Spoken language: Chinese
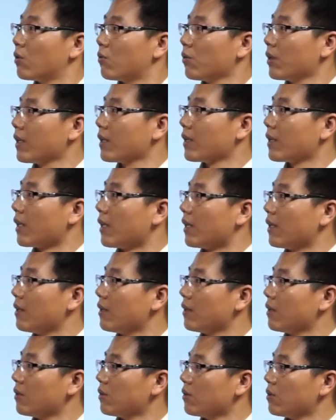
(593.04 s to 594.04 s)
对应的
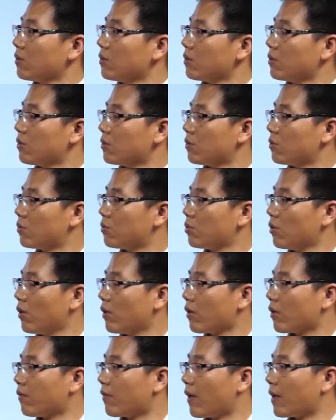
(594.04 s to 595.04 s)
最
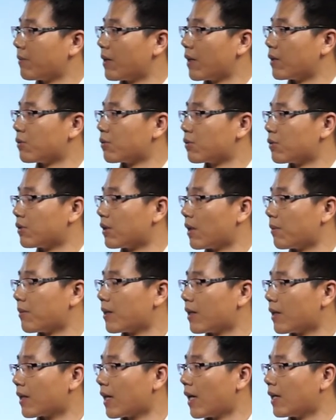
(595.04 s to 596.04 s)
后一个方面就是咱
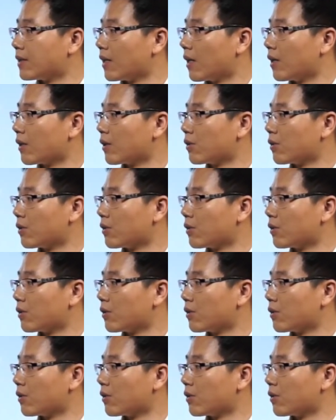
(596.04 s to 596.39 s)
们可以看一下，